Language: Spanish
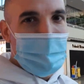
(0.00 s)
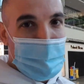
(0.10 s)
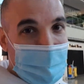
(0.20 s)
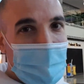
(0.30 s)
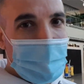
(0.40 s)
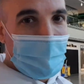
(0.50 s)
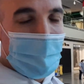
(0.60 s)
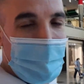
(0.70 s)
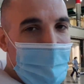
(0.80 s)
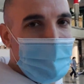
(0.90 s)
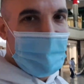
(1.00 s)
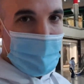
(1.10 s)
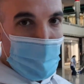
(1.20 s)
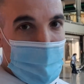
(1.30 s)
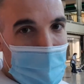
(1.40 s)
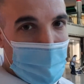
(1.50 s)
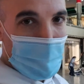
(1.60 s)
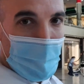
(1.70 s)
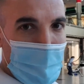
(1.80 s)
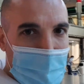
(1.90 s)
bastante gente
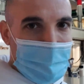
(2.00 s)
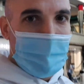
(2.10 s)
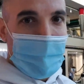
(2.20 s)
buscando una.